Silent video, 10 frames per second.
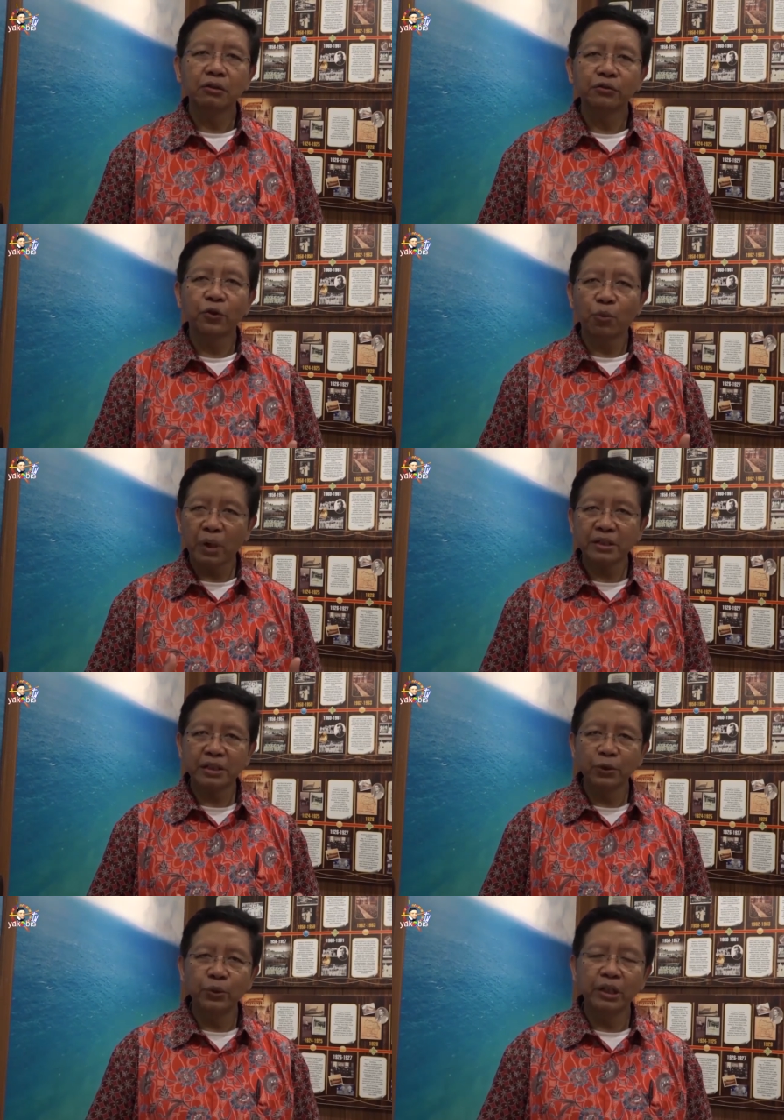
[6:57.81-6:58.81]

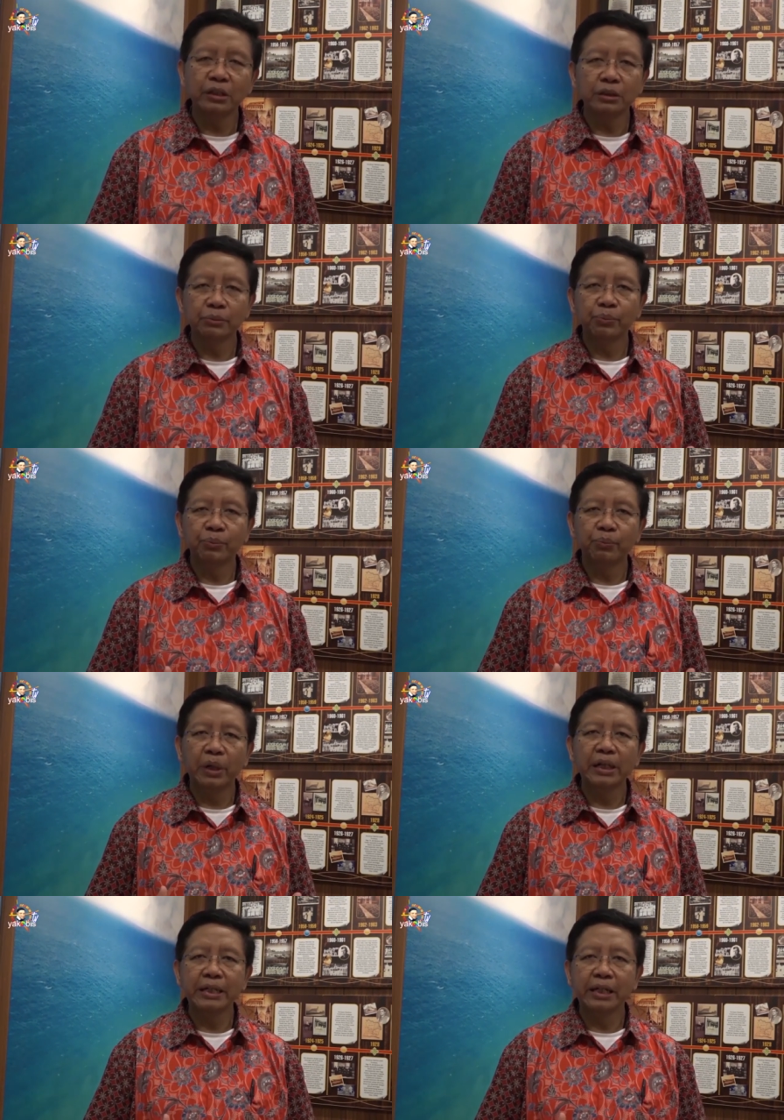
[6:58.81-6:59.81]
formasi dan
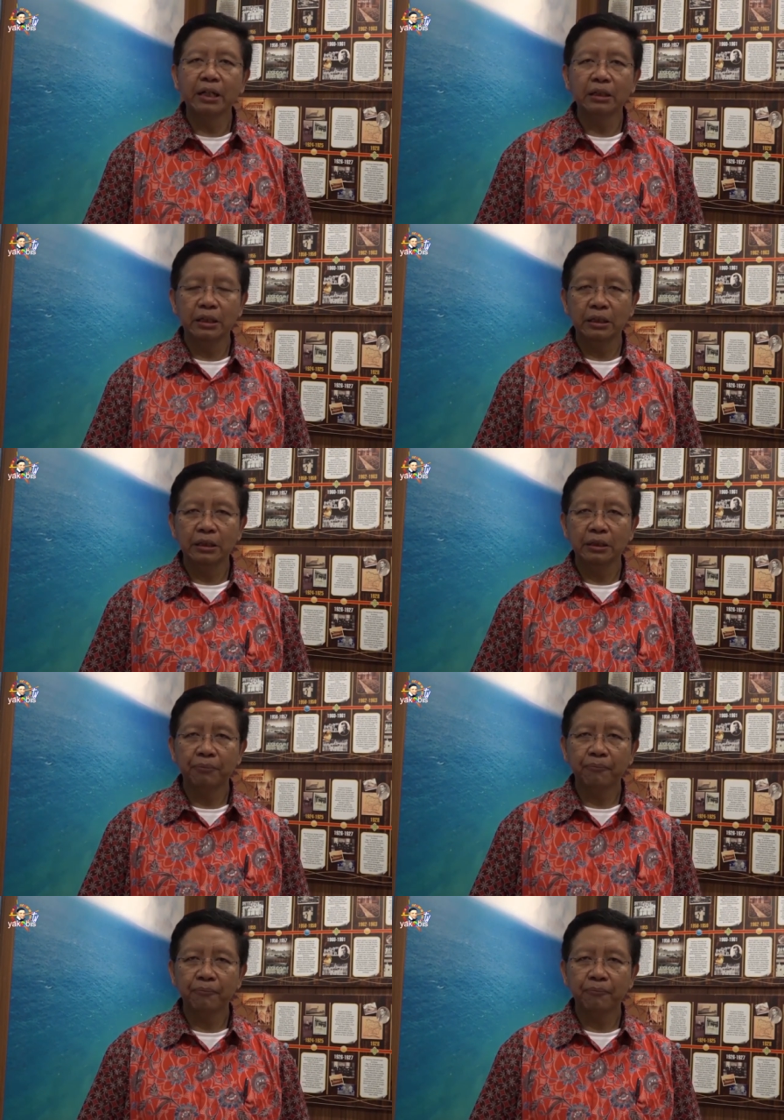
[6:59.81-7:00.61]
pendidikan ini.